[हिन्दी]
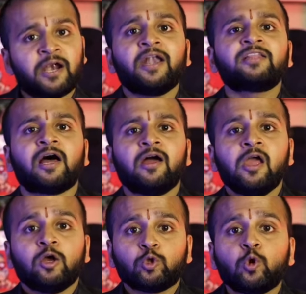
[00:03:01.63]
करना था
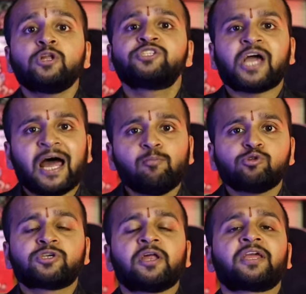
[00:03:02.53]
तो उन्होंने
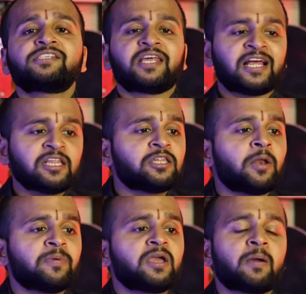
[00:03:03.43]
जानबूझ करके सनातन
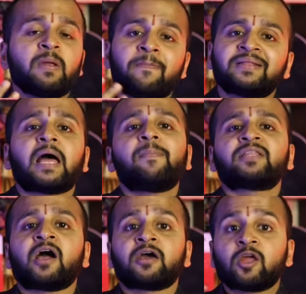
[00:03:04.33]
धर्म के कभी बता
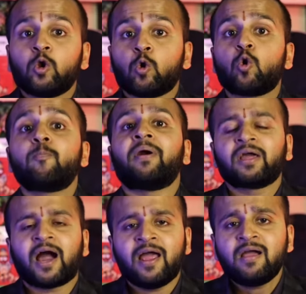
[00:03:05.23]
बता करके लोगों को
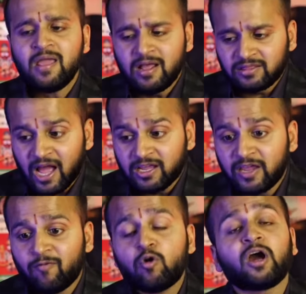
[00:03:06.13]
भड़काया
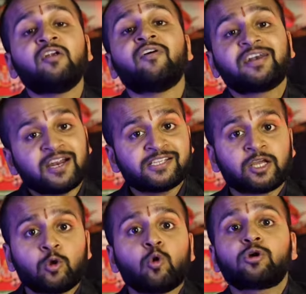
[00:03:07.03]
ताकि वो कन्वर्ट कर
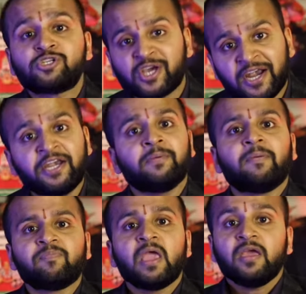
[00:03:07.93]
सके उनको क्रिश्चियनिटी में
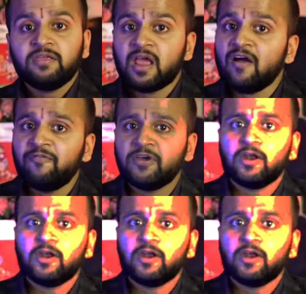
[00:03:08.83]
या फिर